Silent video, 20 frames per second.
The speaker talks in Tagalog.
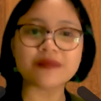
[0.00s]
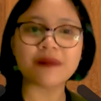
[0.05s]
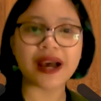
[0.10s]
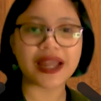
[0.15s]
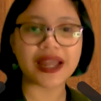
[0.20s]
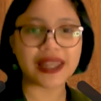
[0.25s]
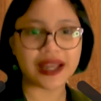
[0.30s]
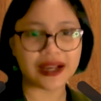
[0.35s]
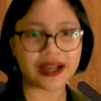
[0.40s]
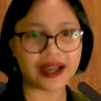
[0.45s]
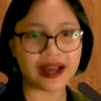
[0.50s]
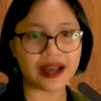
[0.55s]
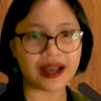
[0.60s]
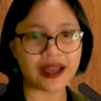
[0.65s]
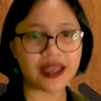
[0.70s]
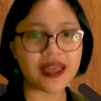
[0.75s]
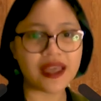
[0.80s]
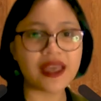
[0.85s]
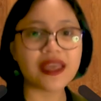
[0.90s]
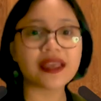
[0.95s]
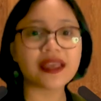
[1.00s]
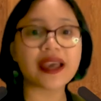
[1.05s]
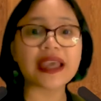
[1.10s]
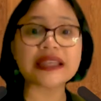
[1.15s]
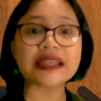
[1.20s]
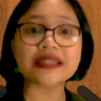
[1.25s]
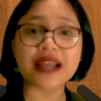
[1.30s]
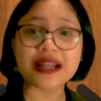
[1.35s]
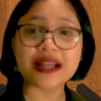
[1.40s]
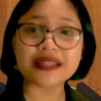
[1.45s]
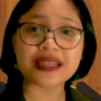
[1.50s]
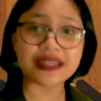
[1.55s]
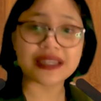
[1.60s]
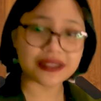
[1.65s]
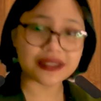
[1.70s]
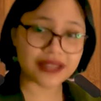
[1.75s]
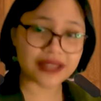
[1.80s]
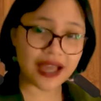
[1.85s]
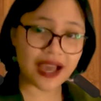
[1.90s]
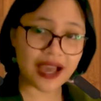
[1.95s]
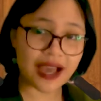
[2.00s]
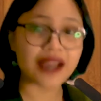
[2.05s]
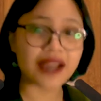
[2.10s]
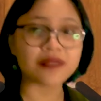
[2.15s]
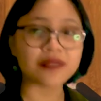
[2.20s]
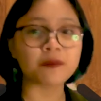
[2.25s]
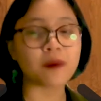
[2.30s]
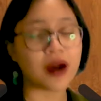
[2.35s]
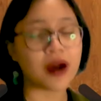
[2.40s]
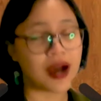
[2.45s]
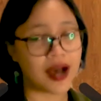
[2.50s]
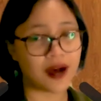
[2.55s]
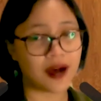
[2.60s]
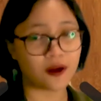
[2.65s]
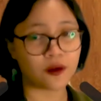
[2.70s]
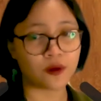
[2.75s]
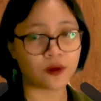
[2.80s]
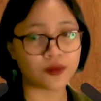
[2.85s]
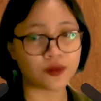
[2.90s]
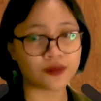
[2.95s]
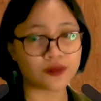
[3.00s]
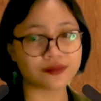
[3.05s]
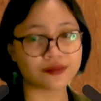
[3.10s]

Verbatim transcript: mahalaga kaysa salita at pangako.